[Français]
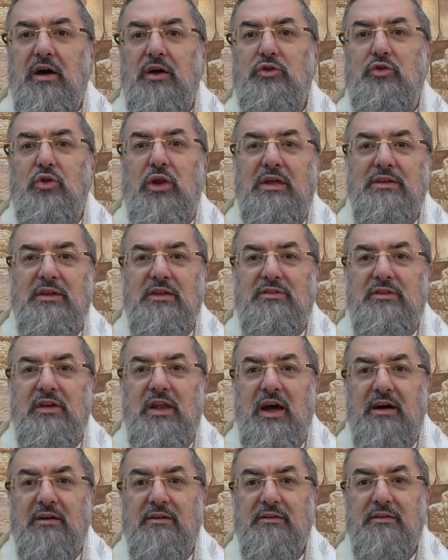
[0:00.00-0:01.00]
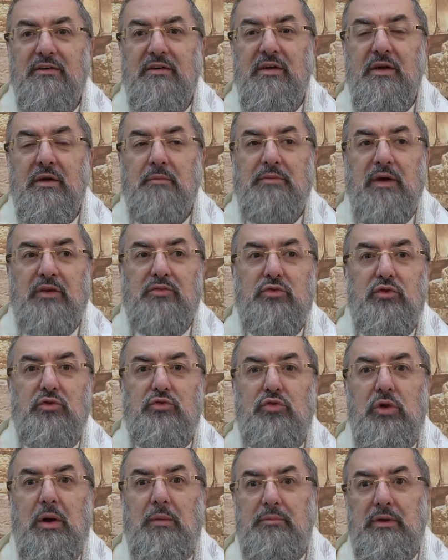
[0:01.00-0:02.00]
de la Netila, parce que
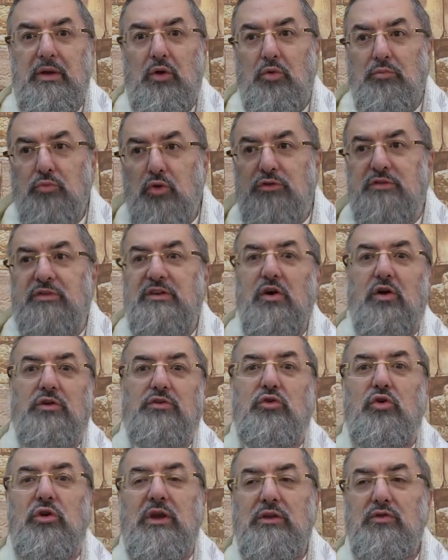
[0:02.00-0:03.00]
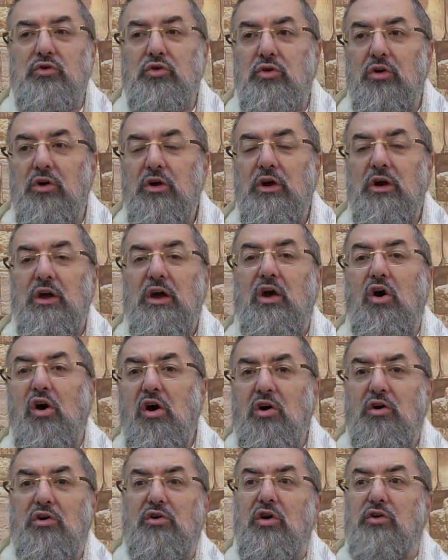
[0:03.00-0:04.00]
tu as mis le Motzi entre les deux.
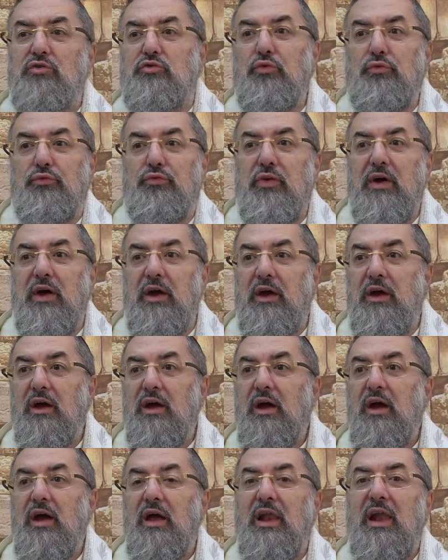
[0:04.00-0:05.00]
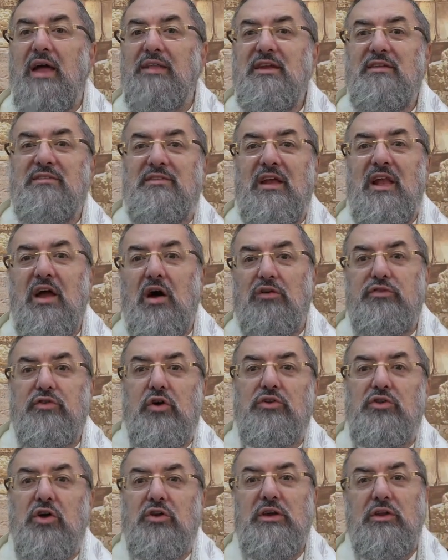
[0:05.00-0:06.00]
Or, quand tu fais la Netila en
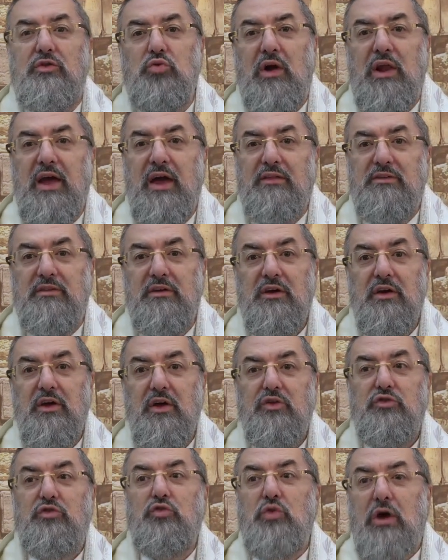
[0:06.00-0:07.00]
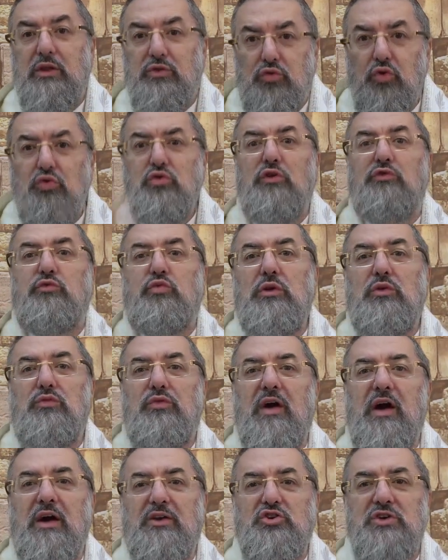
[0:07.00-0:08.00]
sortant des toilettes, tu dois tout de suite
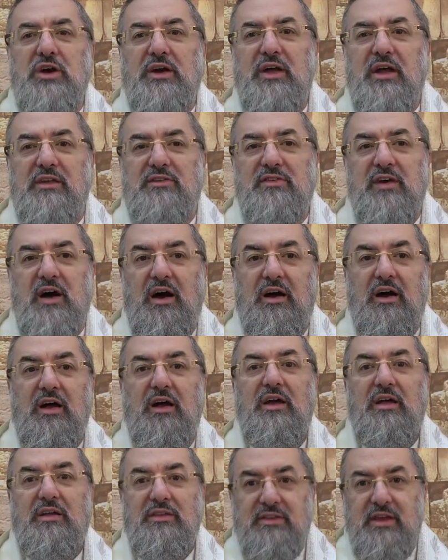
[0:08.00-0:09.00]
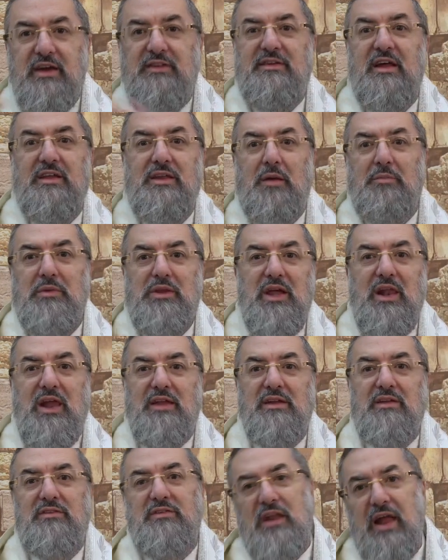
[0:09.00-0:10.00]
faire Asher Dès que tu as terminé la
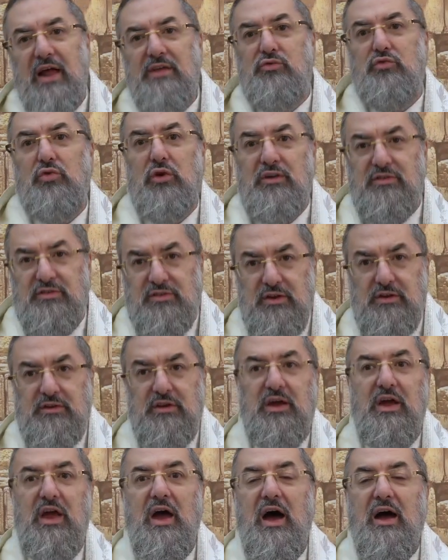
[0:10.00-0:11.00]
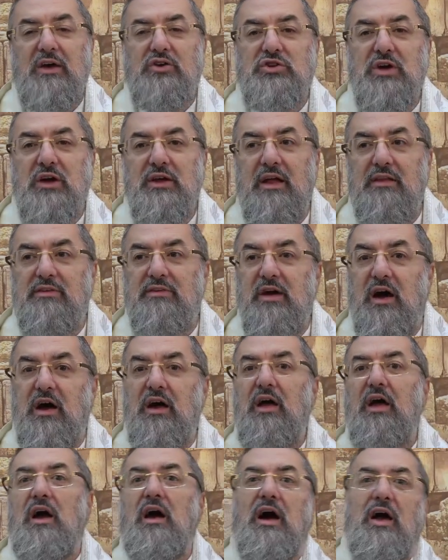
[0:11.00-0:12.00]
Netila, tu récites Asher
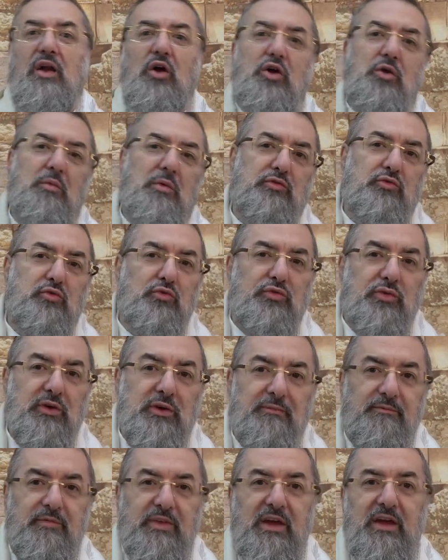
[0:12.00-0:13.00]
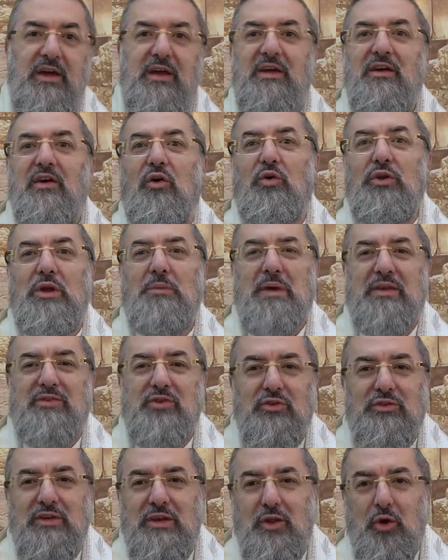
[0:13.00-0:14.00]
Alors, comment tu fais On n'est pas
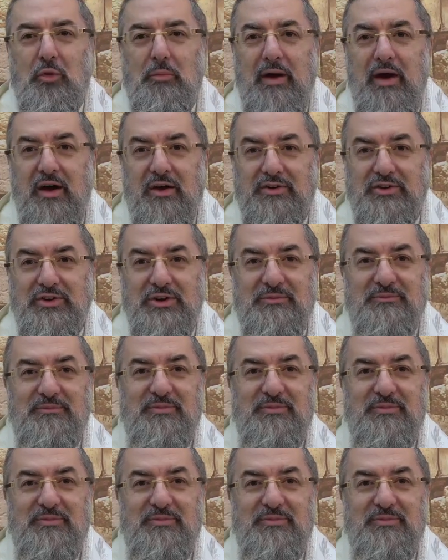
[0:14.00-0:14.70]
sorti de l'auberge.